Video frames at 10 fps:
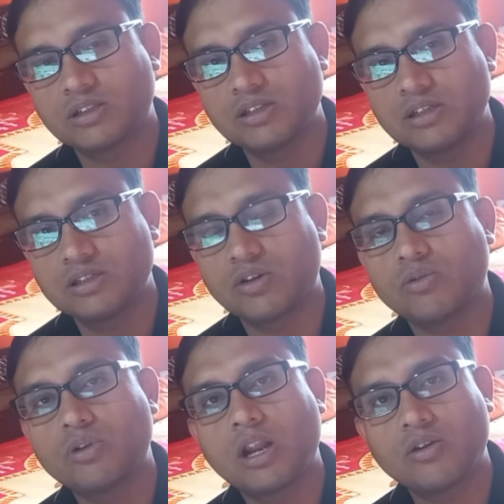ক্ষেত্রে যা
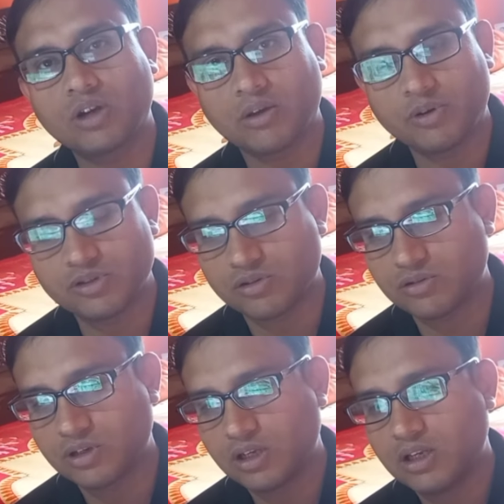অন্যান্য টাওয়ার
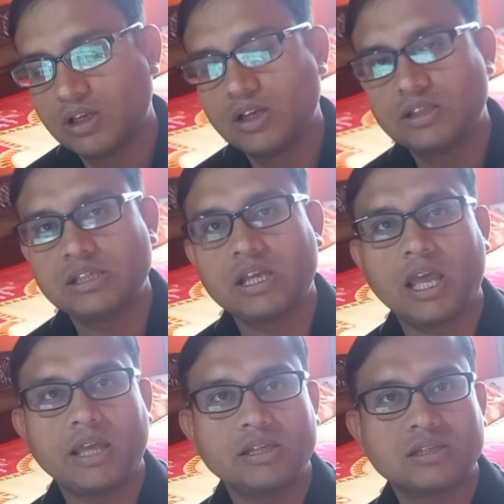যখন
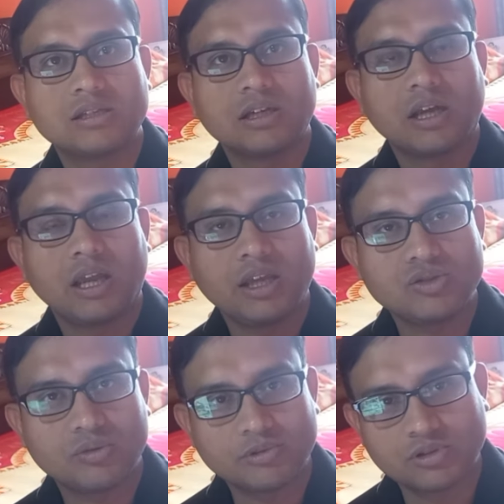জিএইচ এই
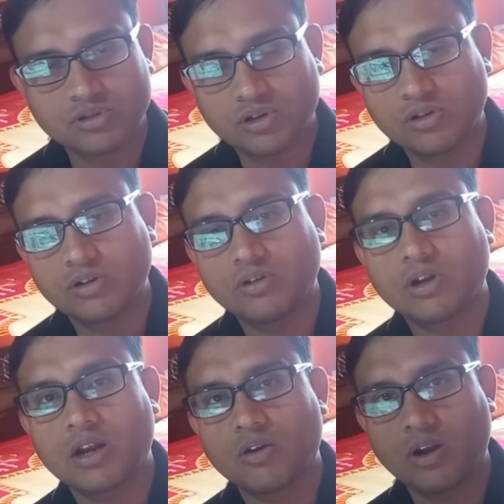সমস্ত যখন
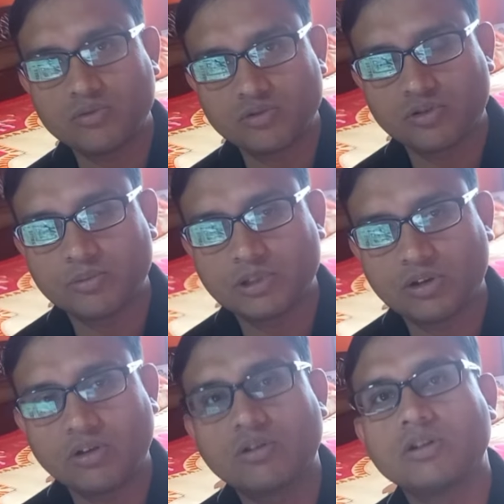ওরা রোল আউট করবে
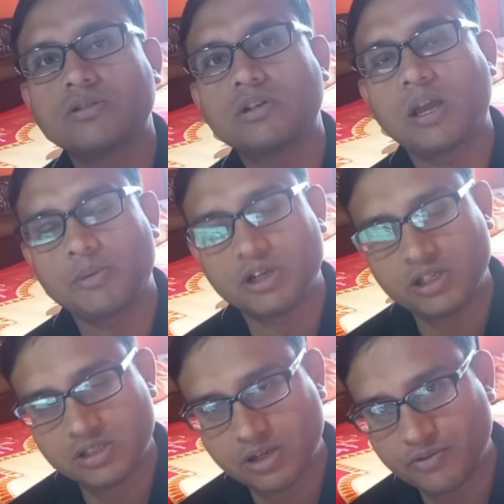তখন হয়তো
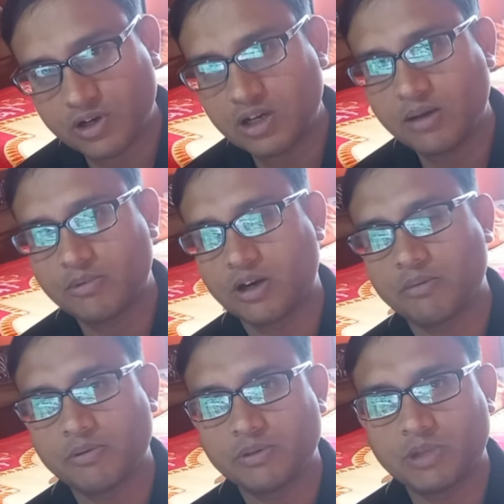অ্যামেনিটিস ডেফিনেটলি আপনারা
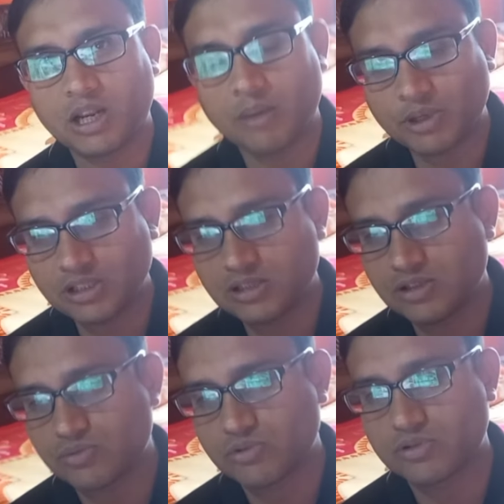পাবেন বাট আমাদের যে
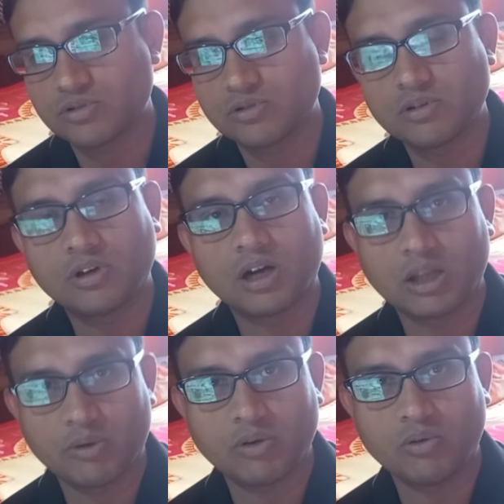সমস্ত
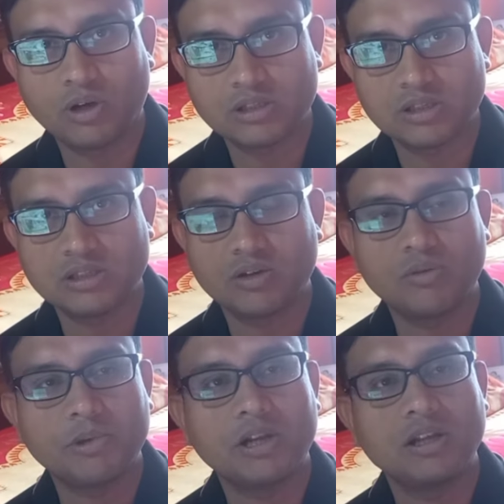টাওয়ারগুলো আছে যেগুলো
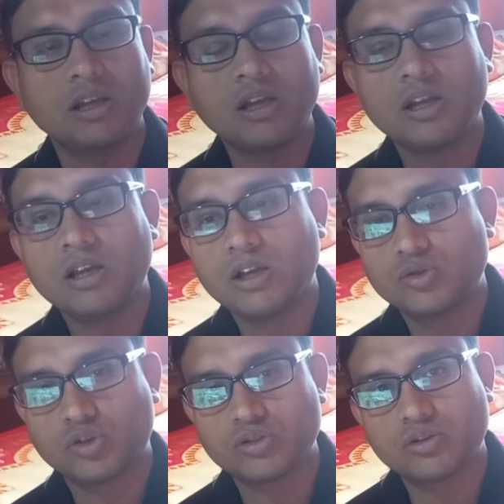মেনলি
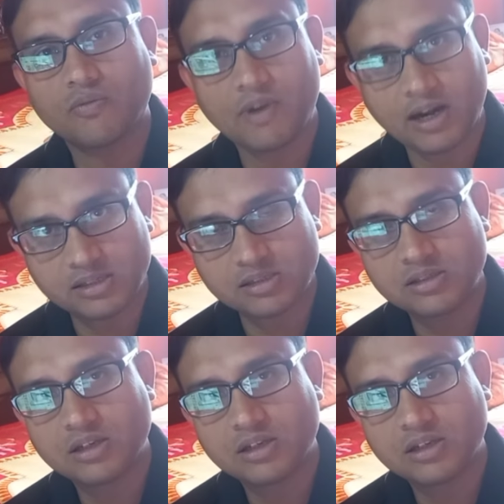ছোট ছোট ফ্ল্যাটস